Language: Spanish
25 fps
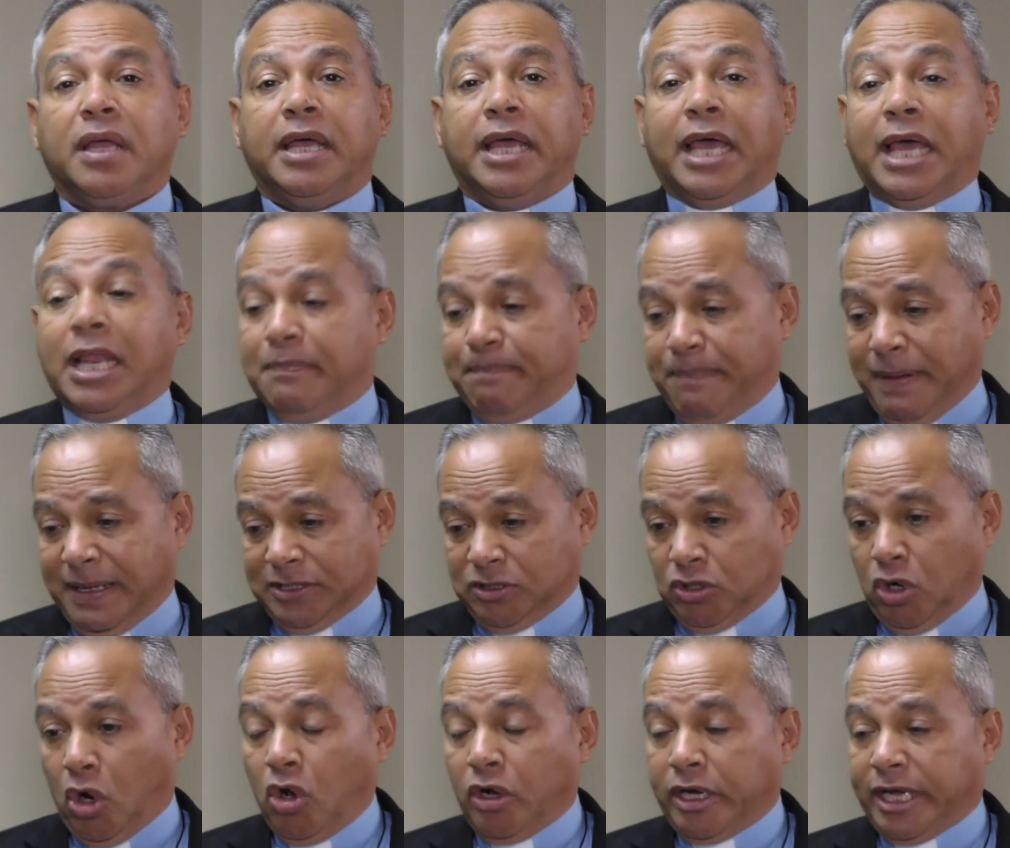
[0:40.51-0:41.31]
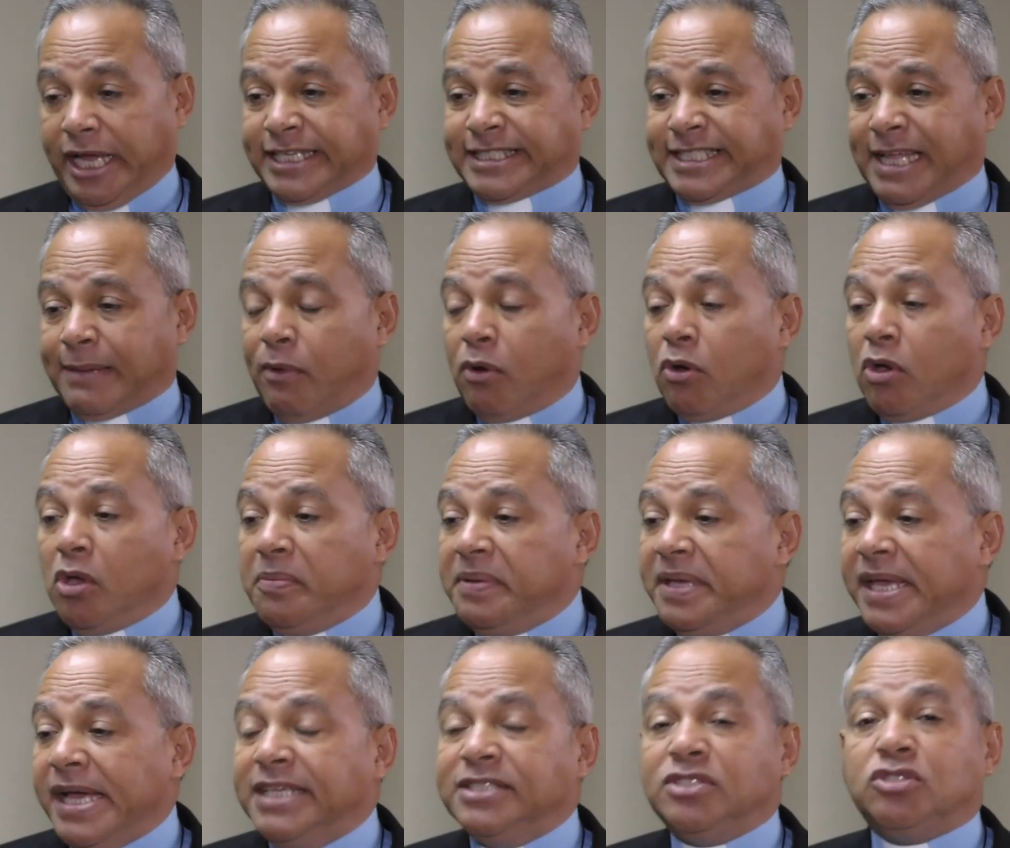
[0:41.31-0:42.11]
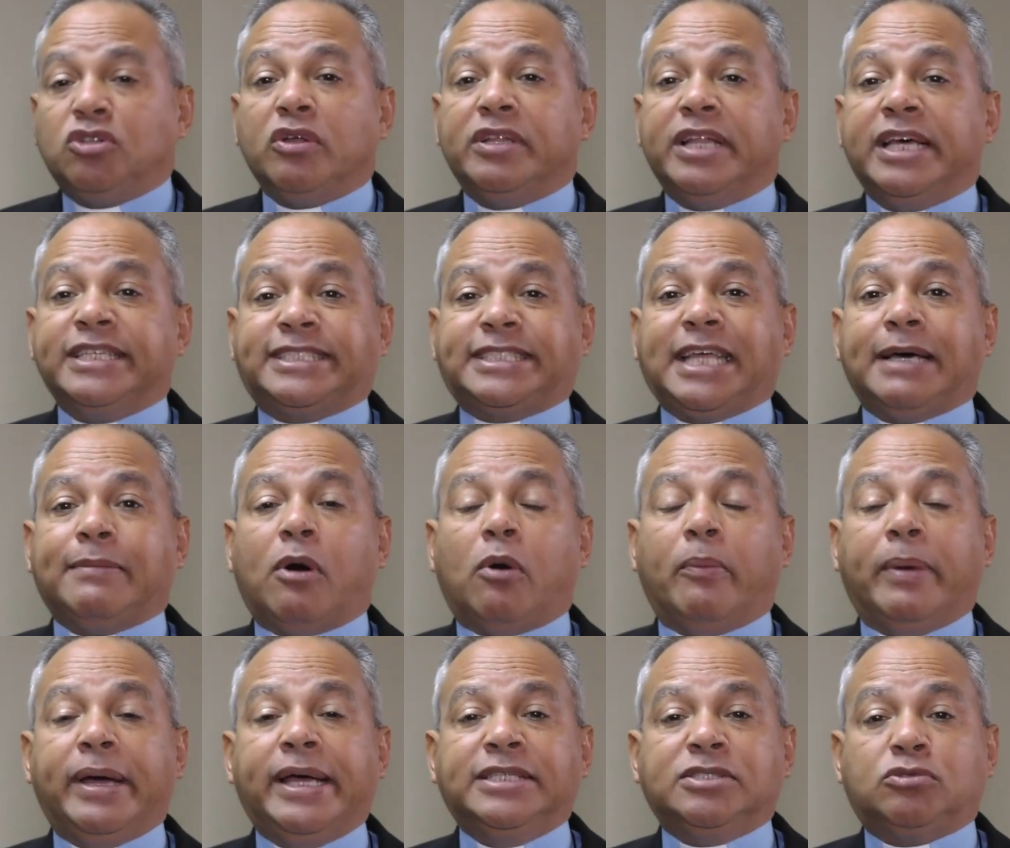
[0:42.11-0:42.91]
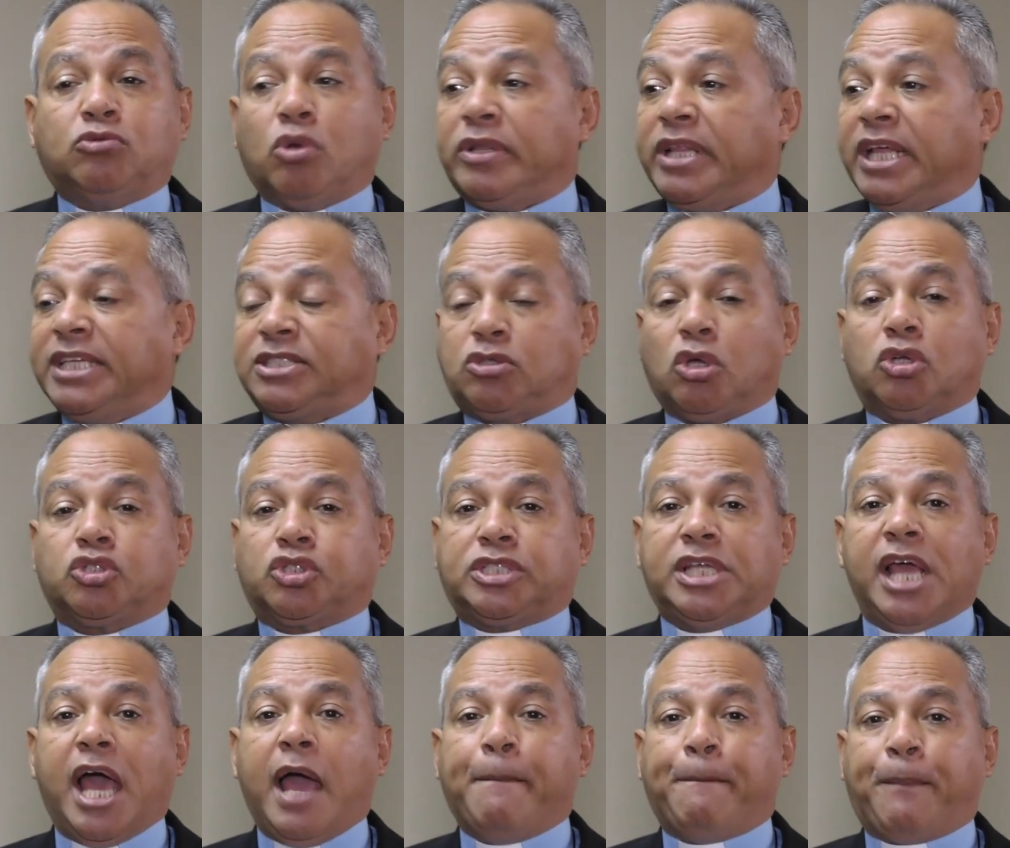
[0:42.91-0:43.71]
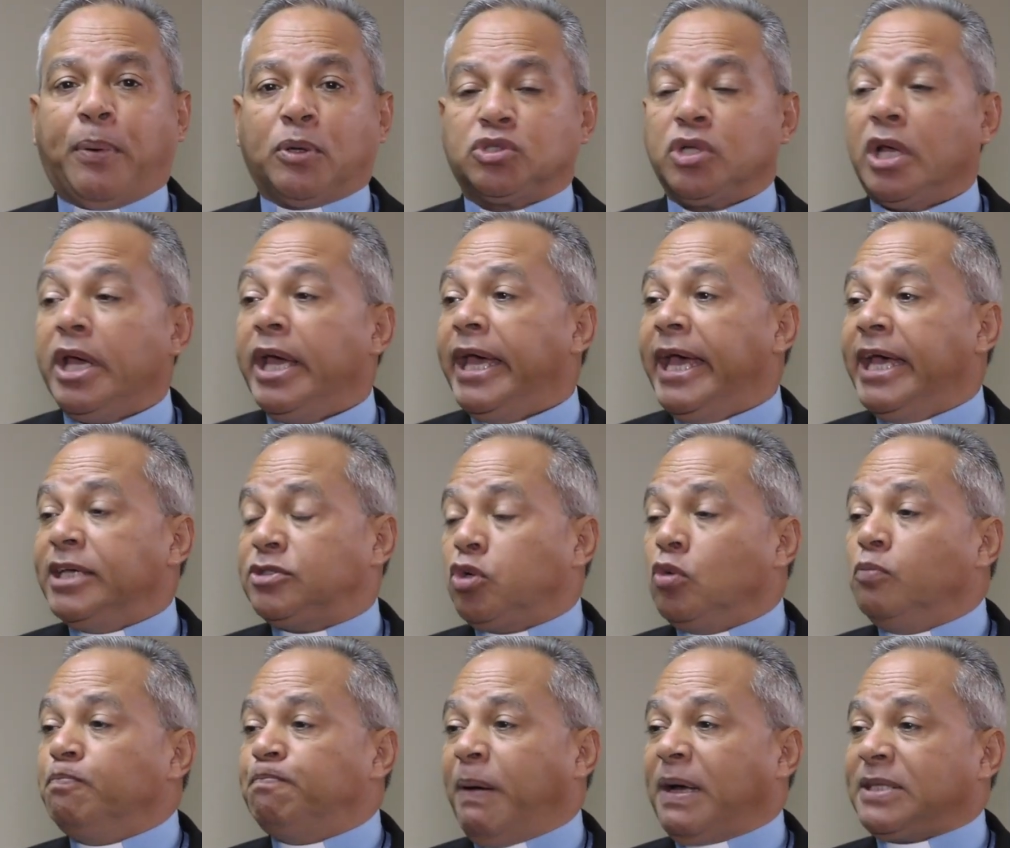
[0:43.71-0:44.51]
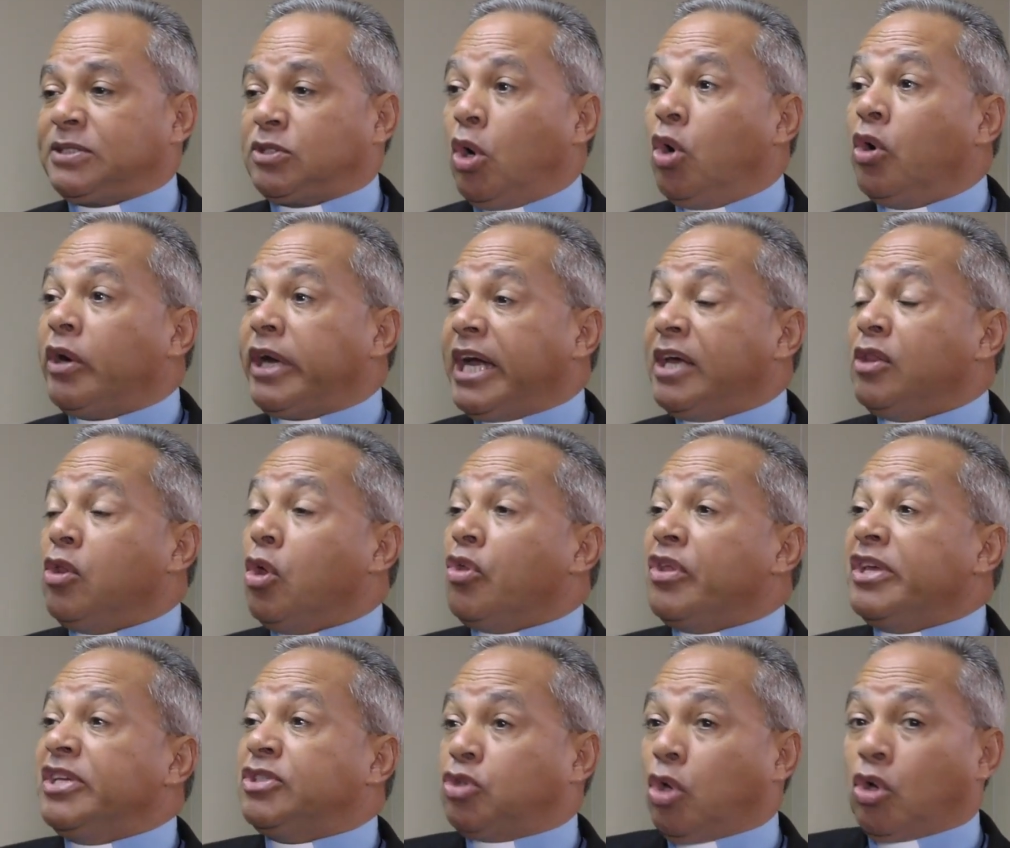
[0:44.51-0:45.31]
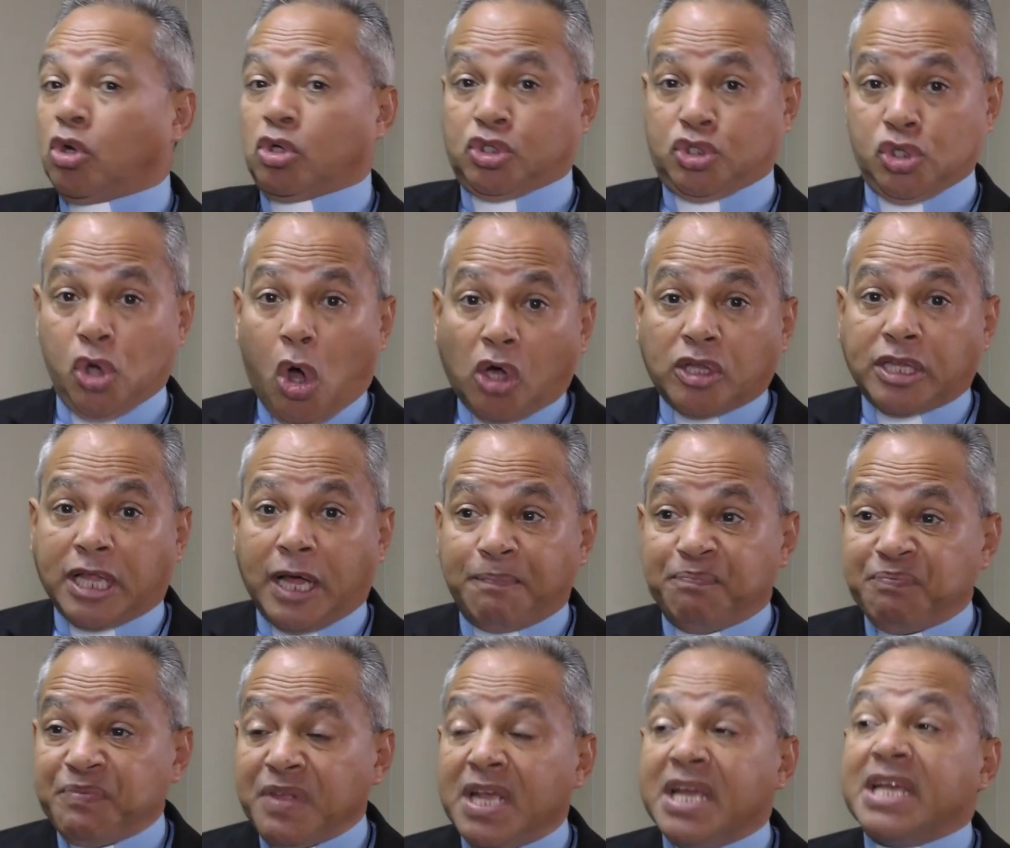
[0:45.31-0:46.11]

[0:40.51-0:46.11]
El patrón que estamos viviendo en este momento, en estos tiempos, es un patrón que nos distorsiona,